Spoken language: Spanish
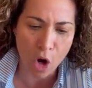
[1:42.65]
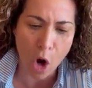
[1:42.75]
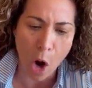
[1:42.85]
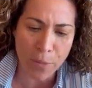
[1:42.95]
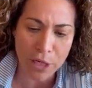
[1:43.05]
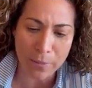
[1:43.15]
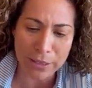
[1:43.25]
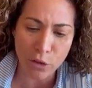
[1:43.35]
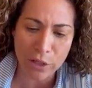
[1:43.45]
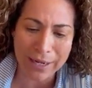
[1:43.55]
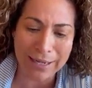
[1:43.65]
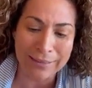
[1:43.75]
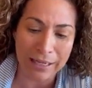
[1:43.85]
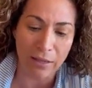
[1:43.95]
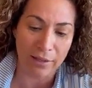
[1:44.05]
observándose que el,
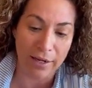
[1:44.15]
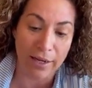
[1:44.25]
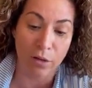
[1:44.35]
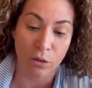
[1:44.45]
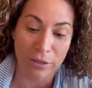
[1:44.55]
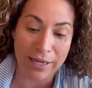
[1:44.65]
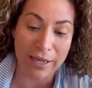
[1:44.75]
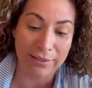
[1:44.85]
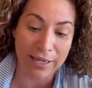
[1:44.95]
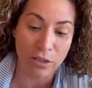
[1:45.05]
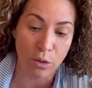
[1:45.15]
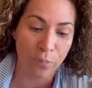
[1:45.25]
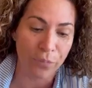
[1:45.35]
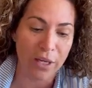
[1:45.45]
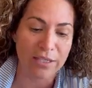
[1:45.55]

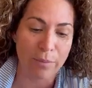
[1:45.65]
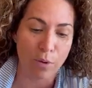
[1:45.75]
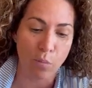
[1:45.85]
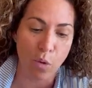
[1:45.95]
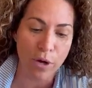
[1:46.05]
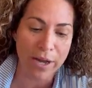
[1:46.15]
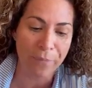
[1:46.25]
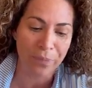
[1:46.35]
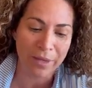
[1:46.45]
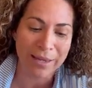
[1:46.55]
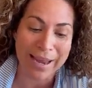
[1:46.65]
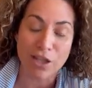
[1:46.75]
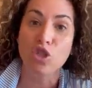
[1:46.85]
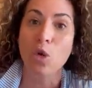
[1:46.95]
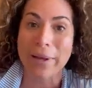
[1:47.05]
texto que se propone, que
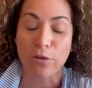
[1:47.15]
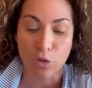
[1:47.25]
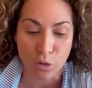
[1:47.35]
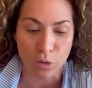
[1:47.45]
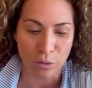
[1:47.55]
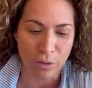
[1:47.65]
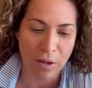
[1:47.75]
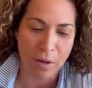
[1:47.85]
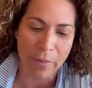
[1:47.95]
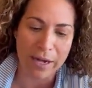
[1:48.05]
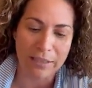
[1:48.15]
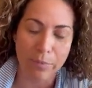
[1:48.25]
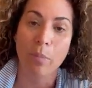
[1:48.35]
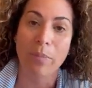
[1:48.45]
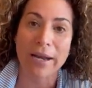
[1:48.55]
es novedoso para el
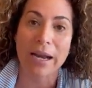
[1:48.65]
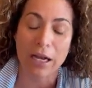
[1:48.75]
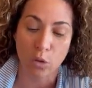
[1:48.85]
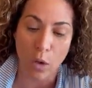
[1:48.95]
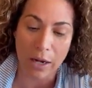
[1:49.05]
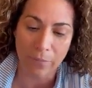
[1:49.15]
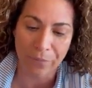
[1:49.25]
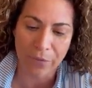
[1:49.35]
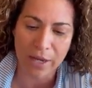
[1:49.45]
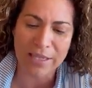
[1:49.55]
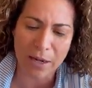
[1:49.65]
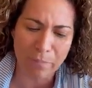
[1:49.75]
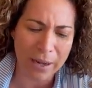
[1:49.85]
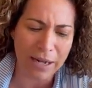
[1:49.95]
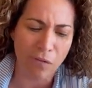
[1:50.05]
tipo penal actual, es el
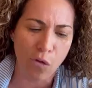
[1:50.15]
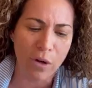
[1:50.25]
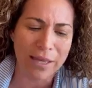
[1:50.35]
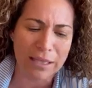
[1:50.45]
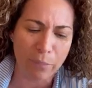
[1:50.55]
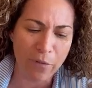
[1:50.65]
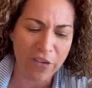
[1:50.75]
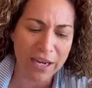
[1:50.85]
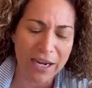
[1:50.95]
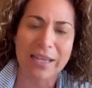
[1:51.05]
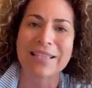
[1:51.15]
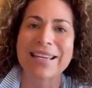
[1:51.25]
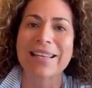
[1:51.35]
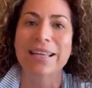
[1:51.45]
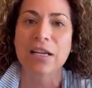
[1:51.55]
párrafo que tipifica la
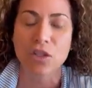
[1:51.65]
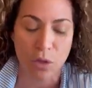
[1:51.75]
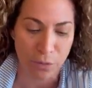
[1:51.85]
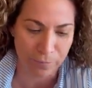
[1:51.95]
siguiente acción.